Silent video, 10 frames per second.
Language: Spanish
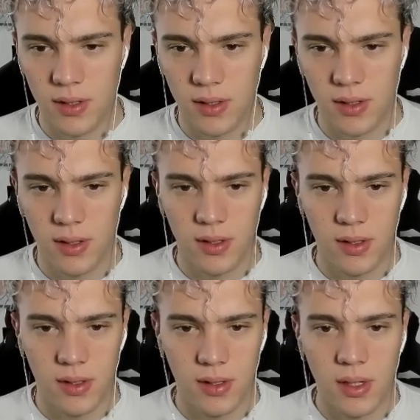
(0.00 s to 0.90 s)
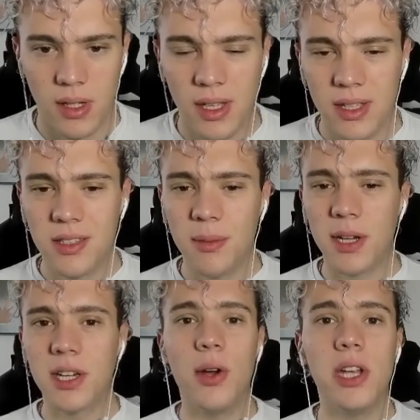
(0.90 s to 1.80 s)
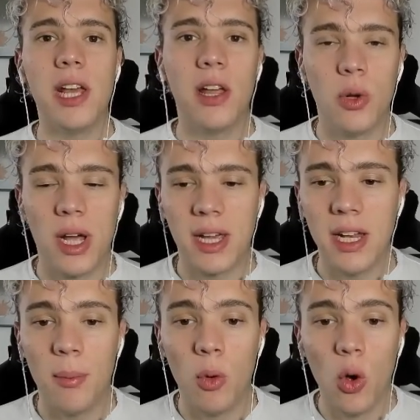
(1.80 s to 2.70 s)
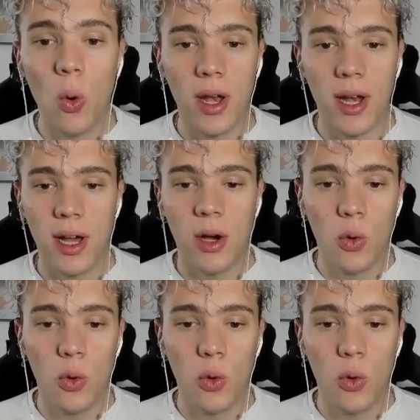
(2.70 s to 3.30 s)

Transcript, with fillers: El primero del partido había llegado. Sí, de ya venía de una gira muy buena.